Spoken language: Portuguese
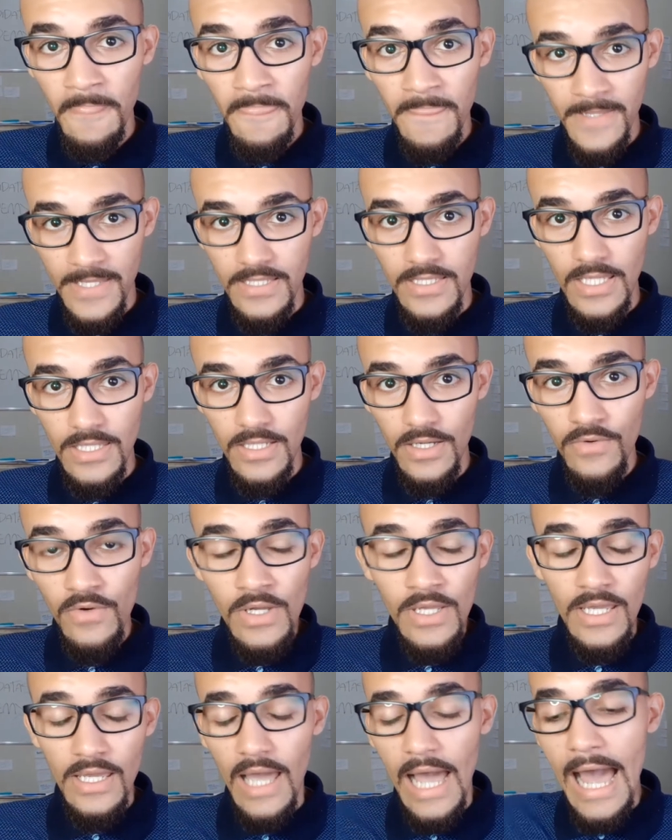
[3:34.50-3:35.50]
entendeu?
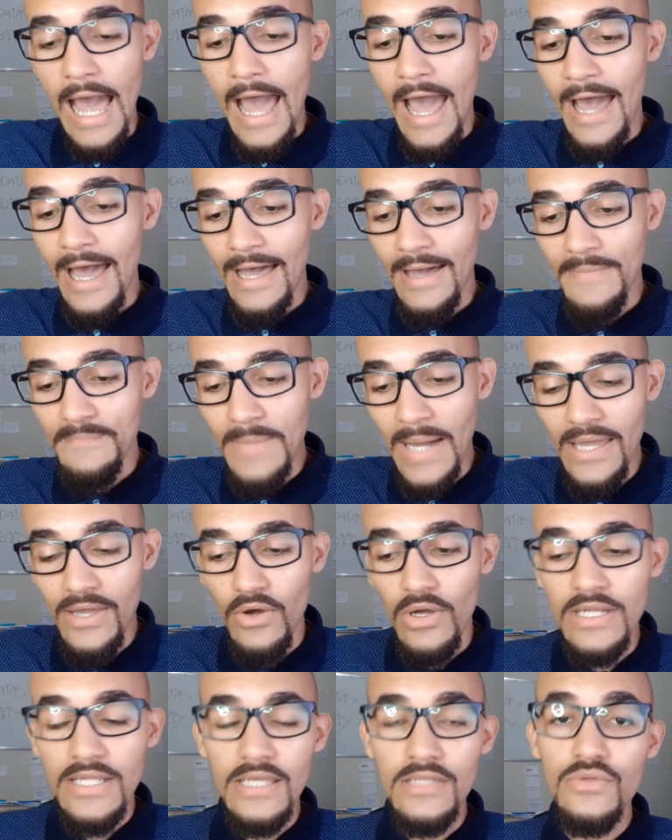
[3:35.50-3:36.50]
A
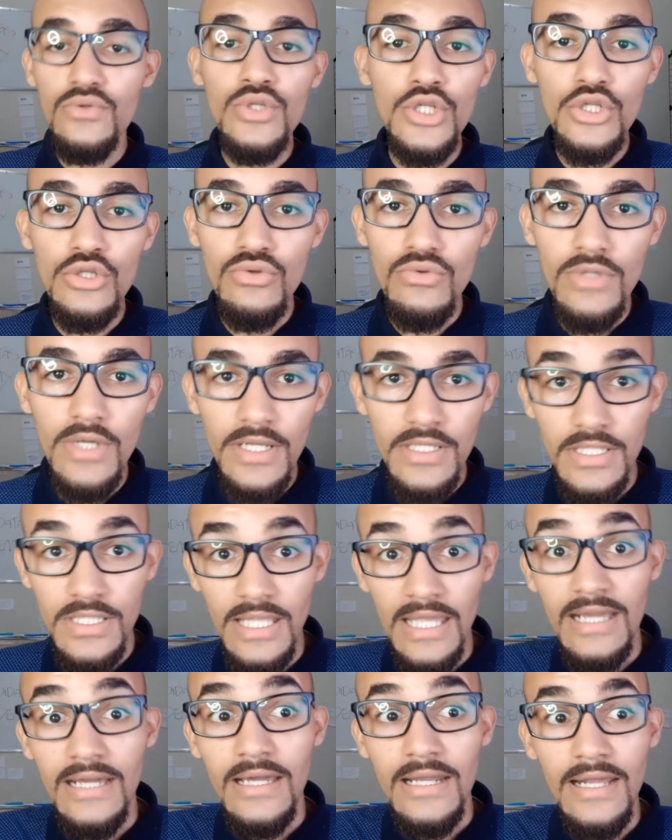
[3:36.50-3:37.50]
maioria dos estudantes
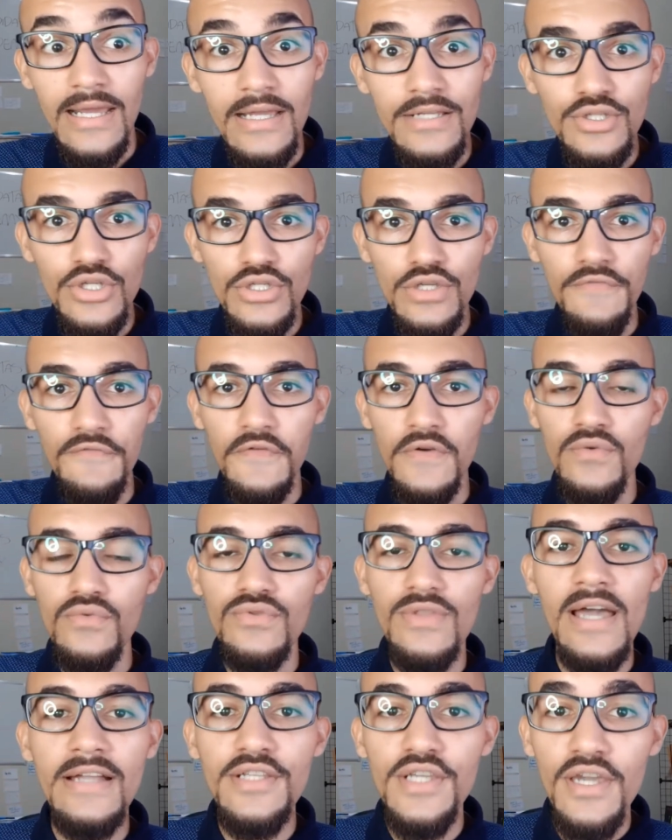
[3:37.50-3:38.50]
tem grande
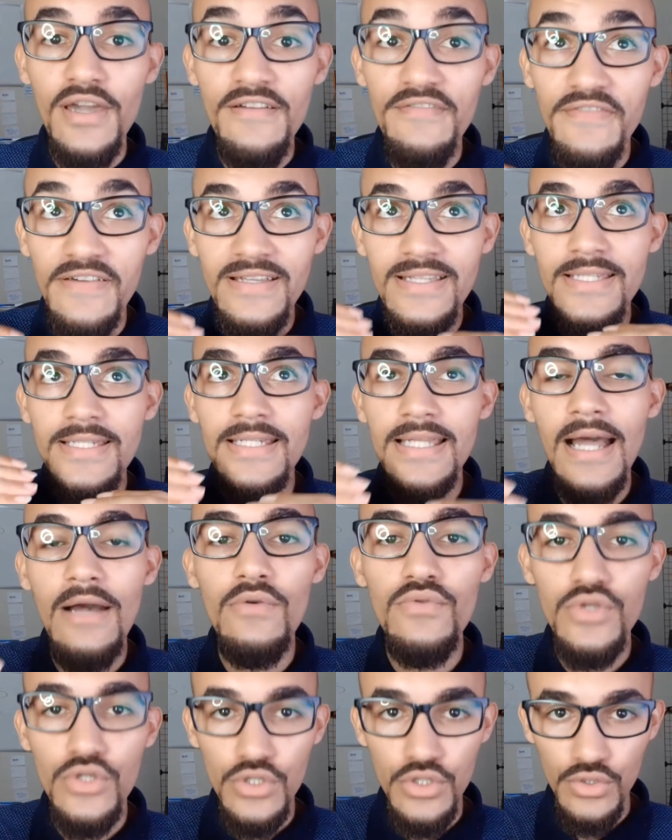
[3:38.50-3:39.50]
dificuldade em avançar
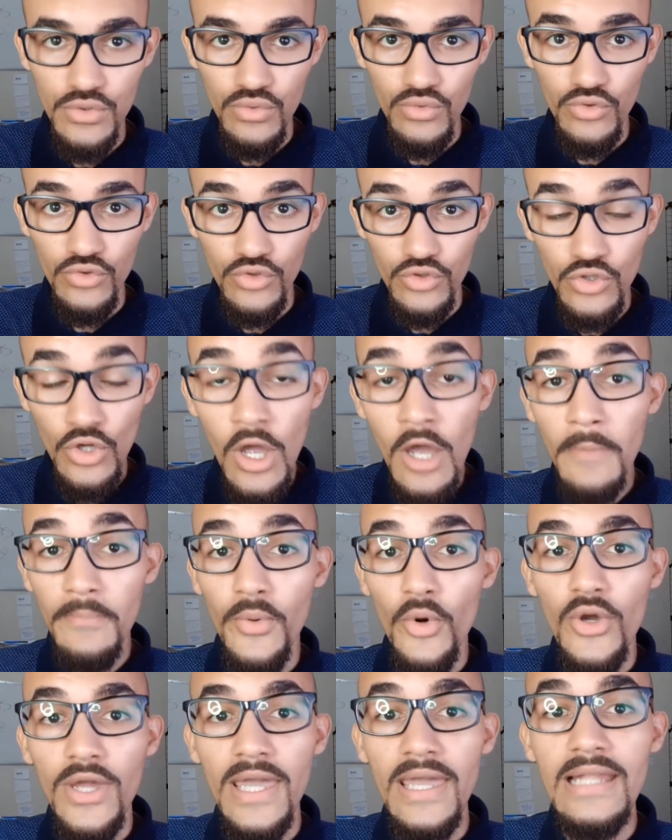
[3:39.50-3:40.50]
os estudos
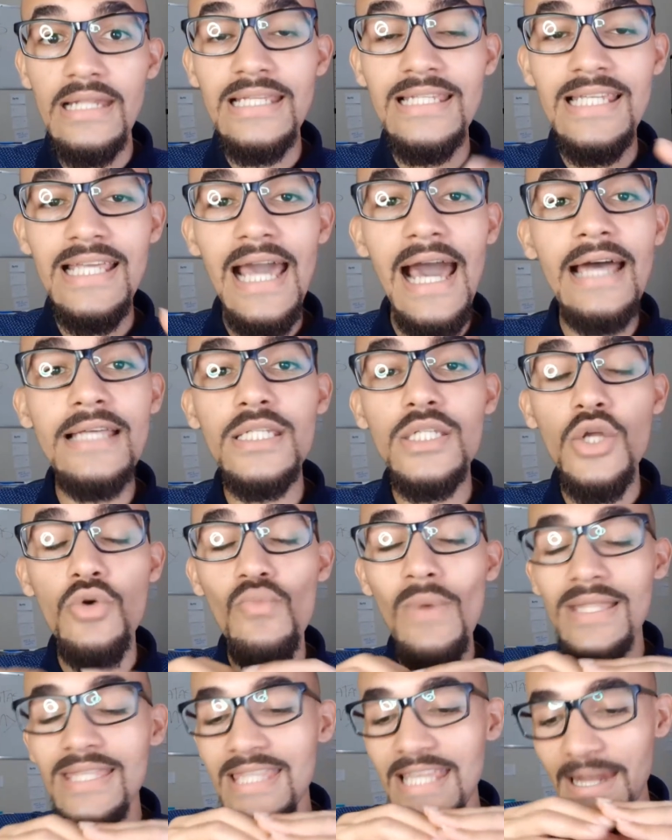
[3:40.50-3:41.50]
porque eles gastam
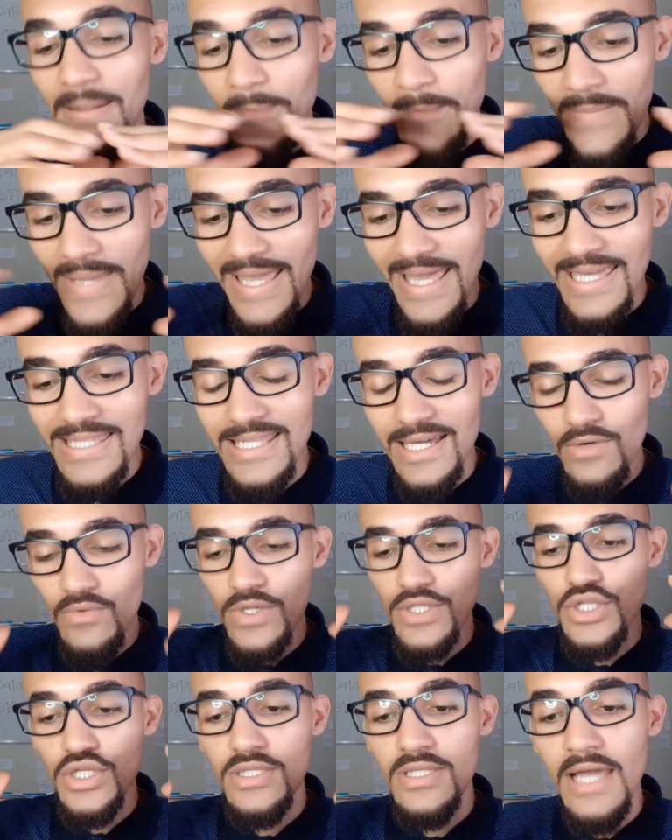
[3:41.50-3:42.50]
uma tremenda
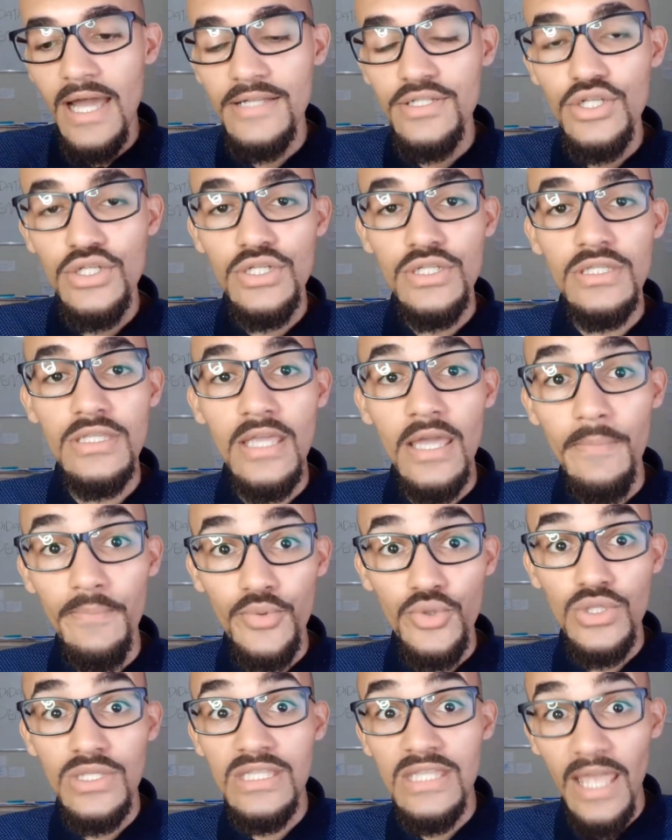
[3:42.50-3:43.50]
quantidade de tempo
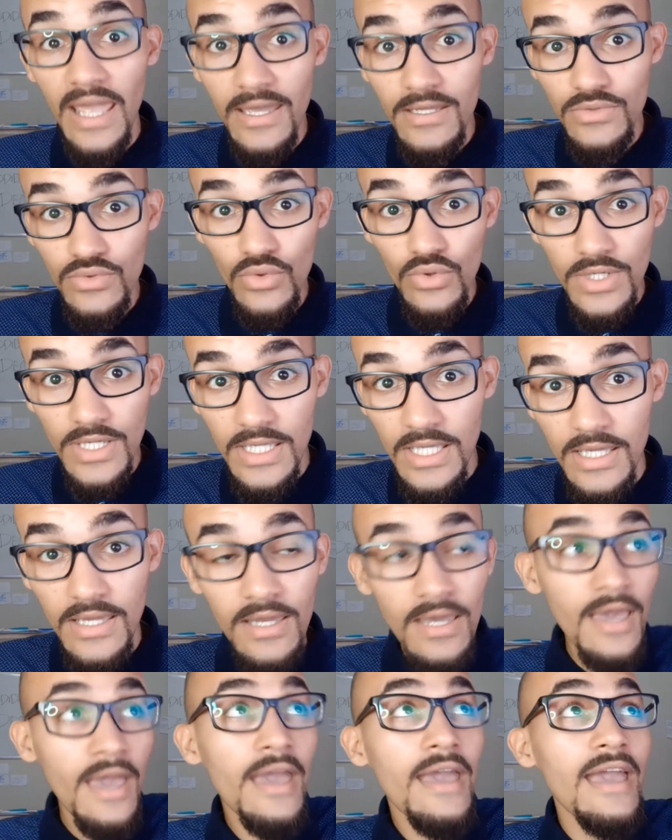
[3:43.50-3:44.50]
tendo
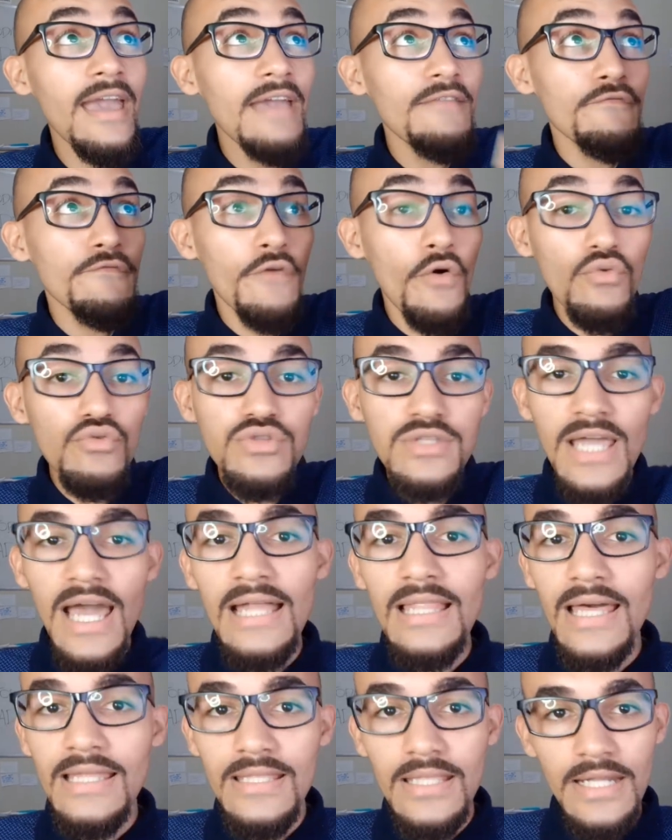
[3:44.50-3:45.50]
que voltar
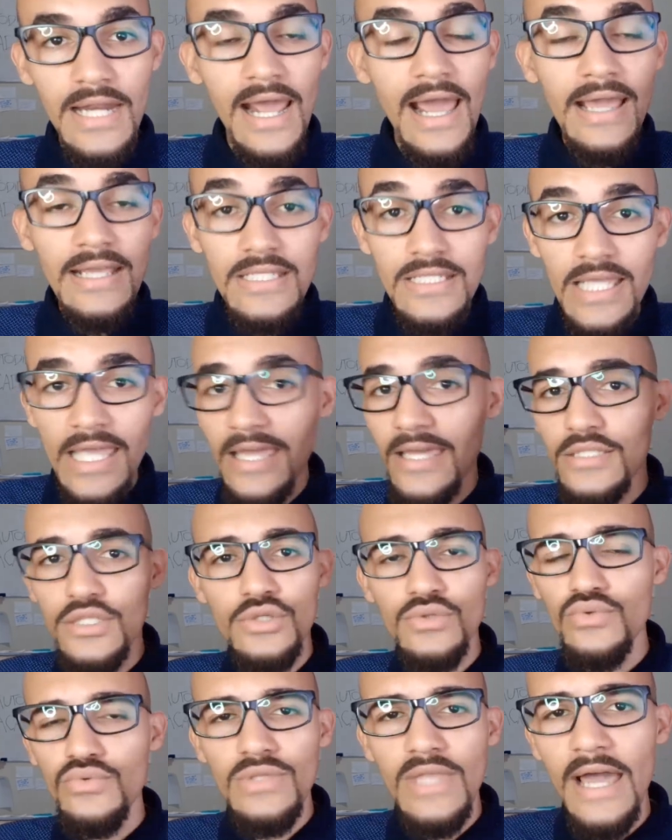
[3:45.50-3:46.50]
lá atrás,
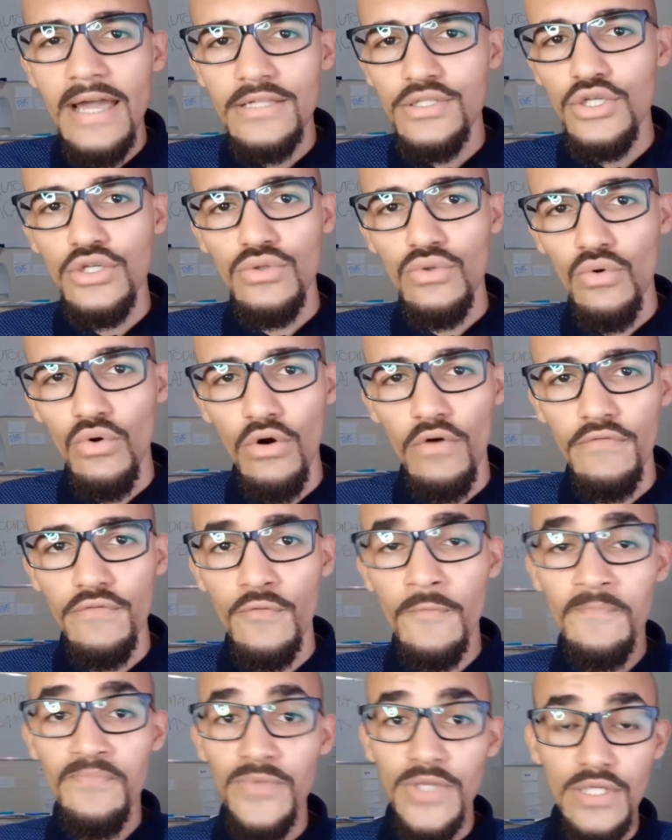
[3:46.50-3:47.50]
reestudar de novo.
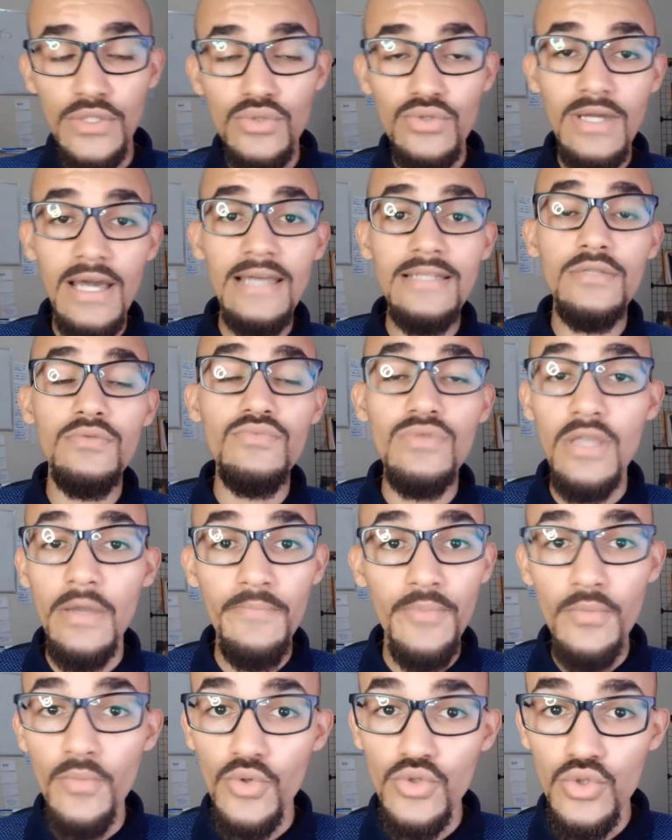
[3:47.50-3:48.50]
E isso gasta um
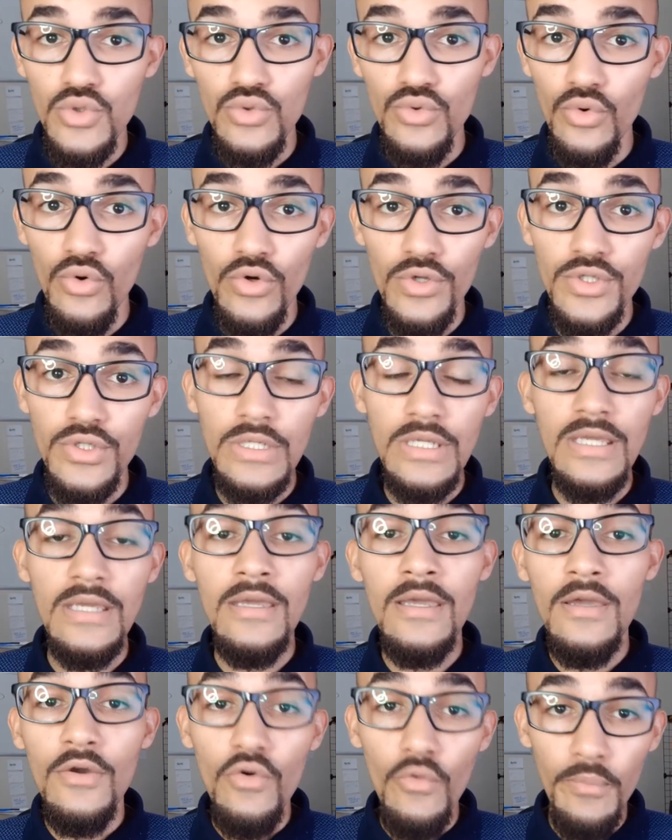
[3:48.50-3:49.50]
tempo monstruoso e
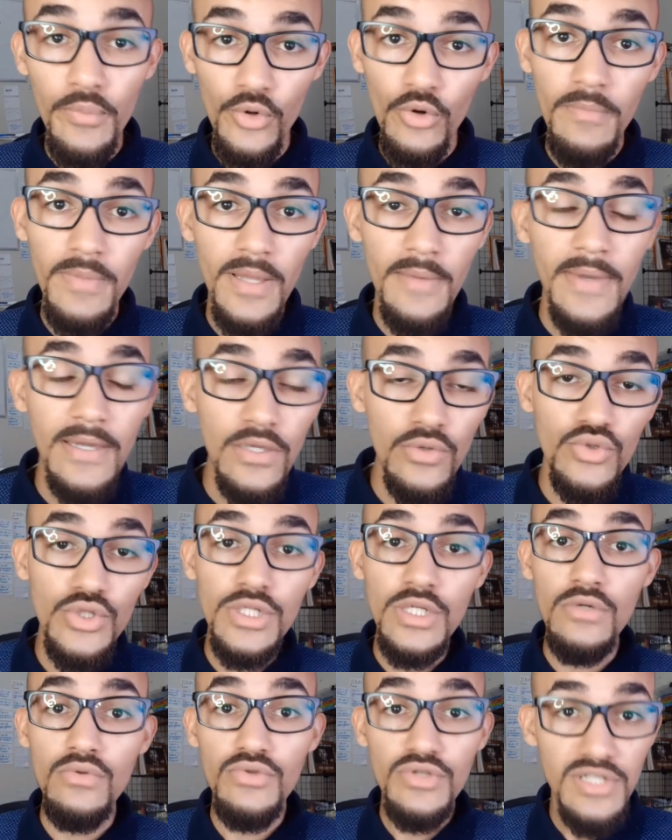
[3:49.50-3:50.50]
o problema é que o
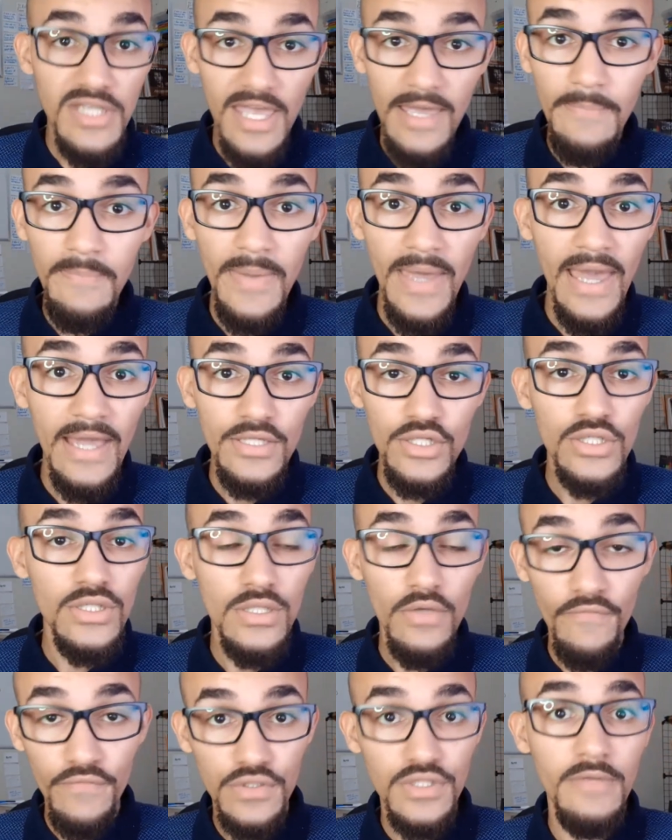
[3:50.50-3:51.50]
ciclo se repete, então você